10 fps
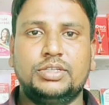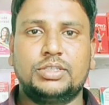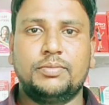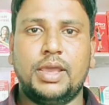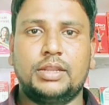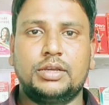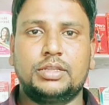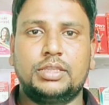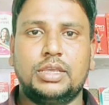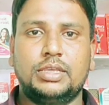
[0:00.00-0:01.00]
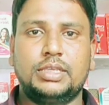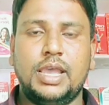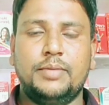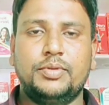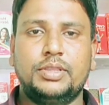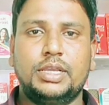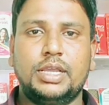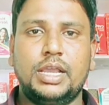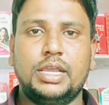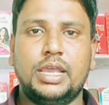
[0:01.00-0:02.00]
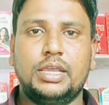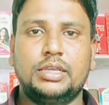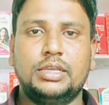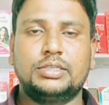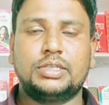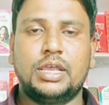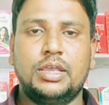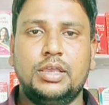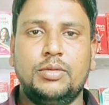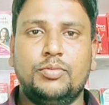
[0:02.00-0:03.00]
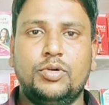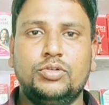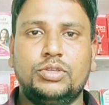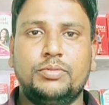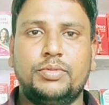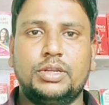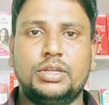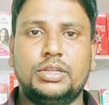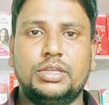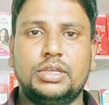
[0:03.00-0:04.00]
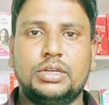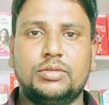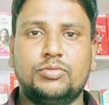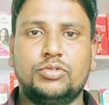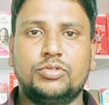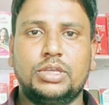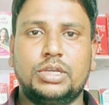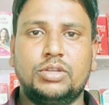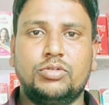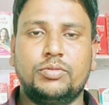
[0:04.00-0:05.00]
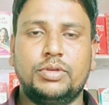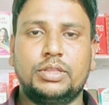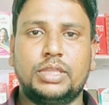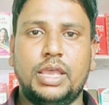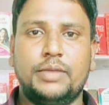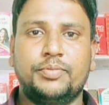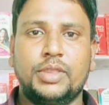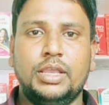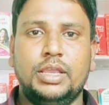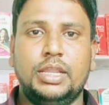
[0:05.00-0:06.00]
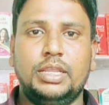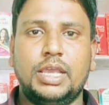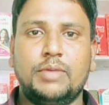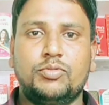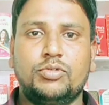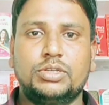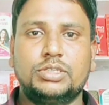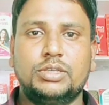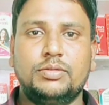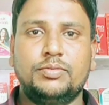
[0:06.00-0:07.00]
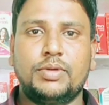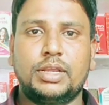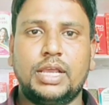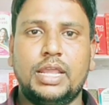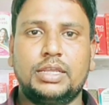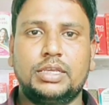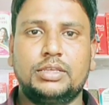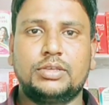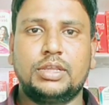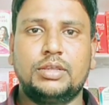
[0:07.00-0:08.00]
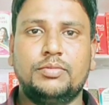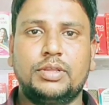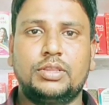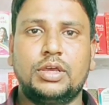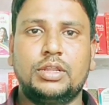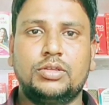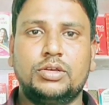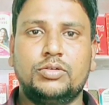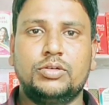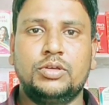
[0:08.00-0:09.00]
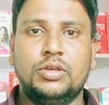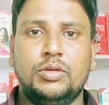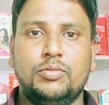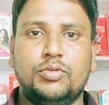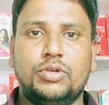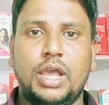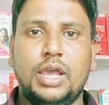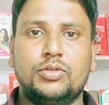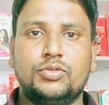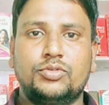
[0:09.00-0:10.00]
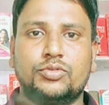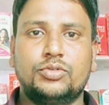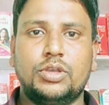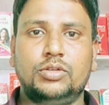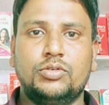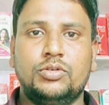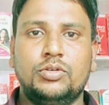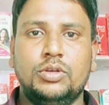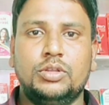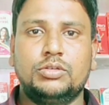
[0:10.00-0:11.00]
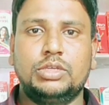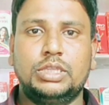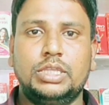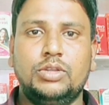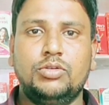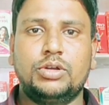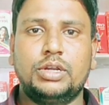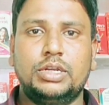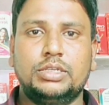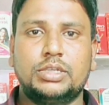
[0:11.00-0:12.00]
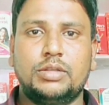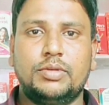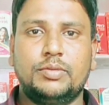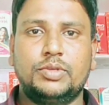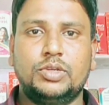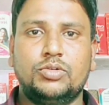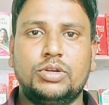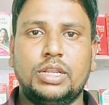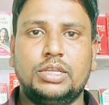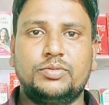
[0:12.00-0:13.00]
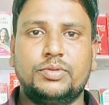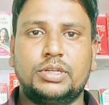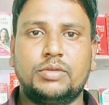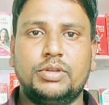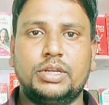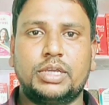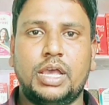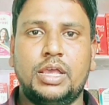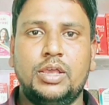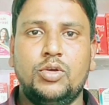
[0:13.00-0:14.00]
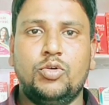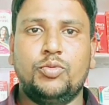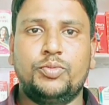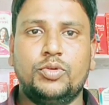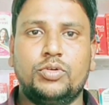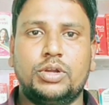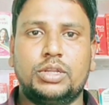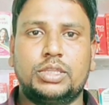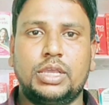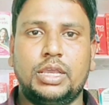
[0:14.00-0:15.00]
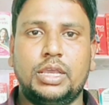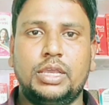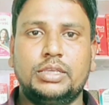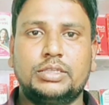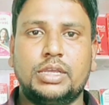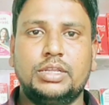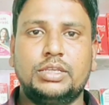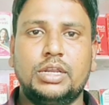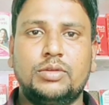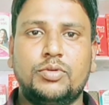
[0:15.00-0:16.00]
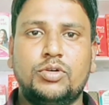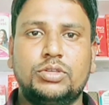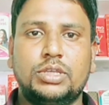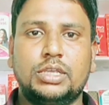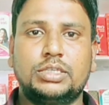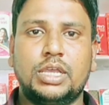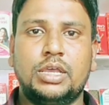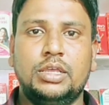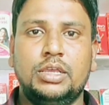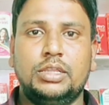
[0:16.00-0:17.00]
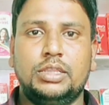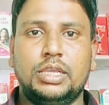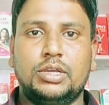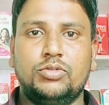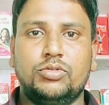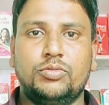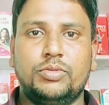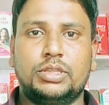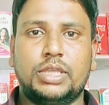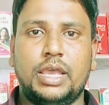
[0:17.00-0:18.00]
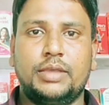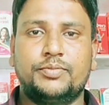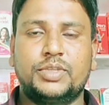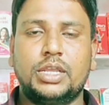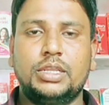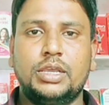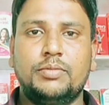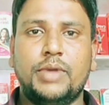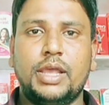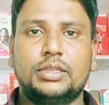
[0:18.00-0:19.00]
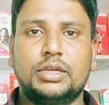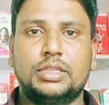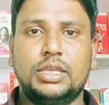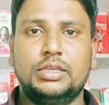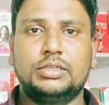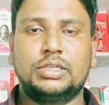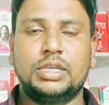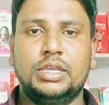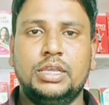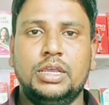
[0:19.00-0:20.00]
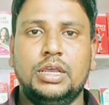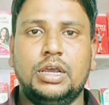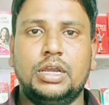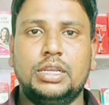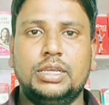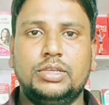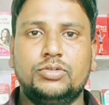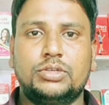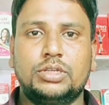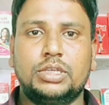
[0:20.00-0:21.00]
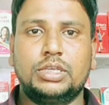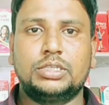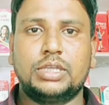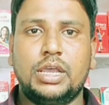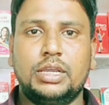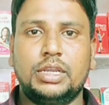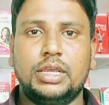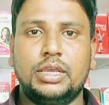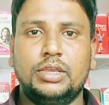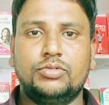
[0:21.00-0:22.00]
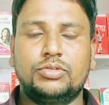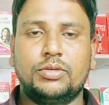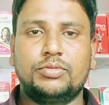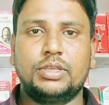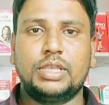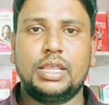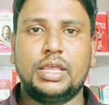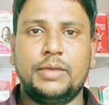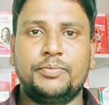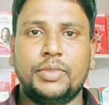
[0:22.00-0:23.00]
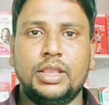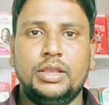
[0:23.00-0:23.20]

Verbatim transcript: इस्तेमाल करते हैं जहाँ पर देखा गया है कि इसका बहुत ही बेटर रिजल्ट हमको देखने को मिलता है यानी आपको किसी भी प्रकार के शरीर में दर्द हो बुखार हो सूजन हो तो इन तीनों कंडीशन में हम जीरो डाल स्पीड टैबलेट का उपयोग करते हैं इसका रिजल्ट बहुत ही अच्छा देखने को मिलता है चलिए अब बात करते हैं इसके अगले यूज की तो इसका अगला यूज सबसे ज़्यादा